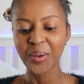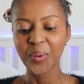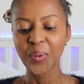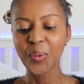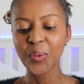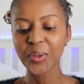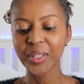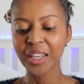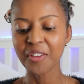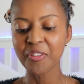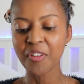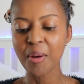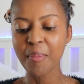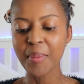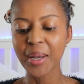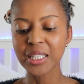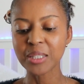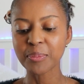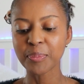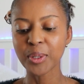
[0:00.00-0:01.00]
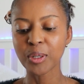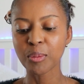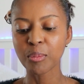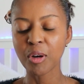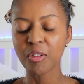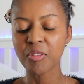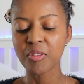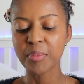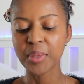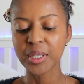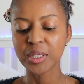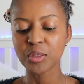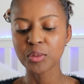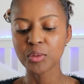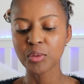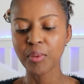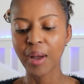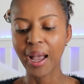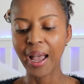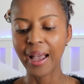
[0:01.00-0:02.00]
O que é formado pelo movimento
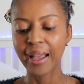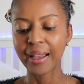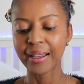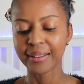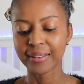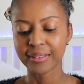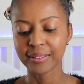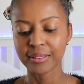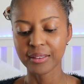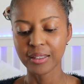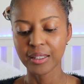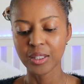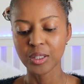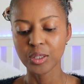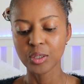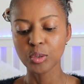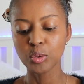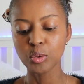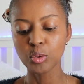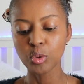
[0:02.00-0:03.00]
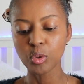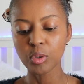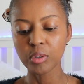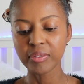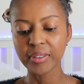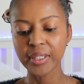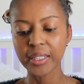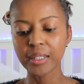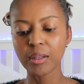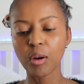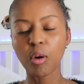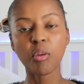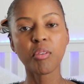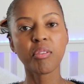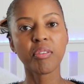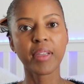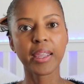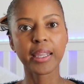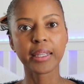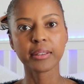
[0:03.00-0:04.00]
do ar? Nuvem ou
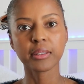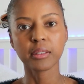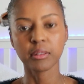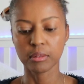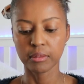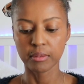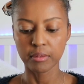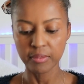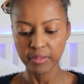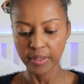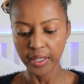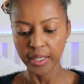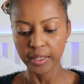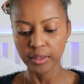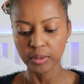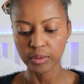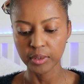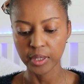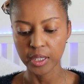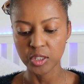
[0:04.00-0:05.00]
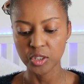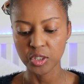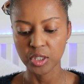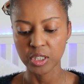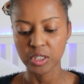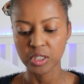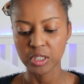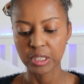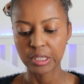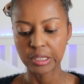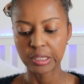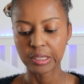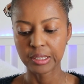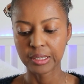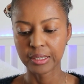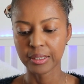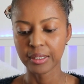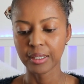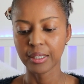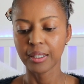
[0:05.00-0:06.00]
vento? Vento, né gente?
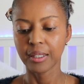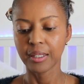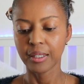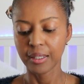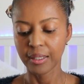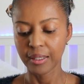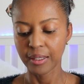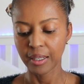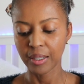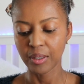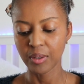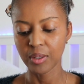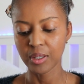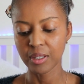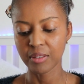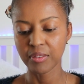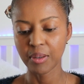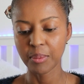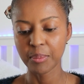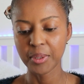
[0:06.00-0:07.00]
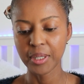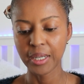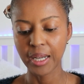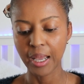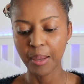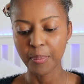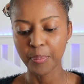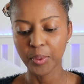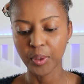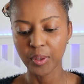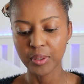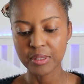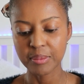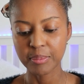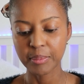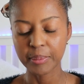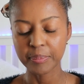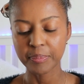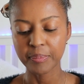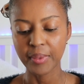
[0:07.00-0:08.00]
Agora vamos lá, a
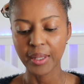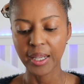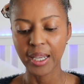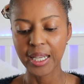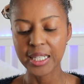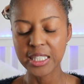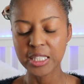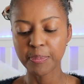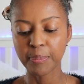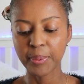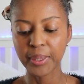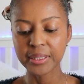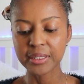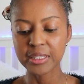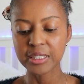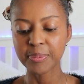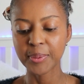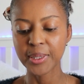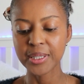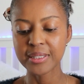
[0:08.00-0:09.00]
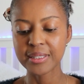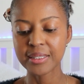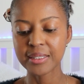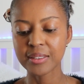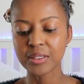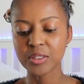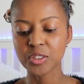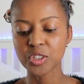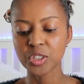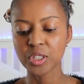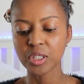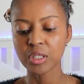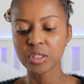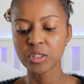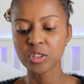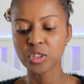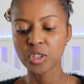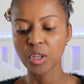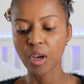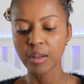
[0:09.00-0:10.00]
próxima. As plantas precisam de
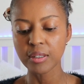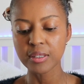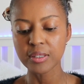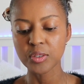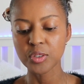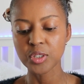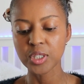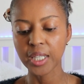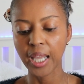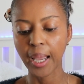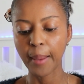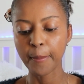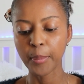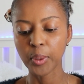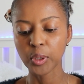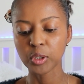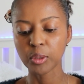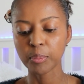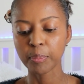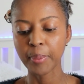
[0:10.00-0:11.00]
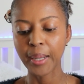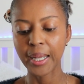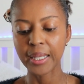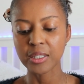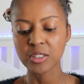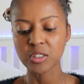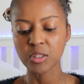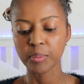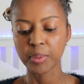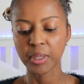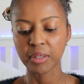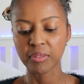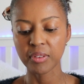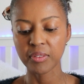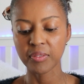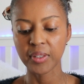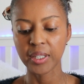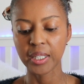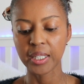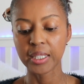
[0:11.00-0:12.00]
dióxido de carbono para
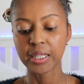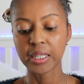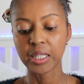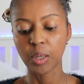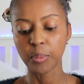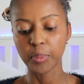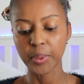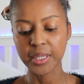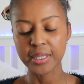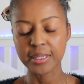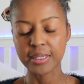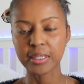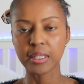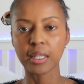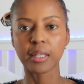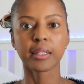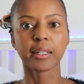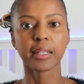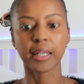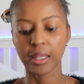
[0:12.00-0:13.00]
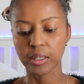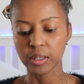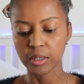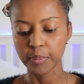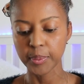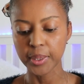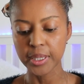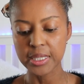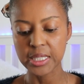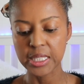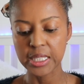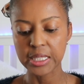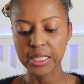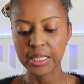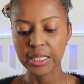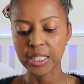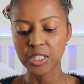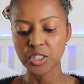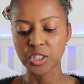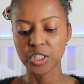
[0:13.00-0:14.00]
sobreviver. Não precisa? Claro que precisa,
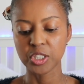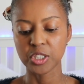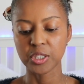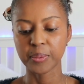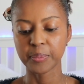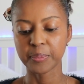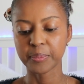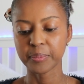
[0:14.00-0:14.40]
né, gente?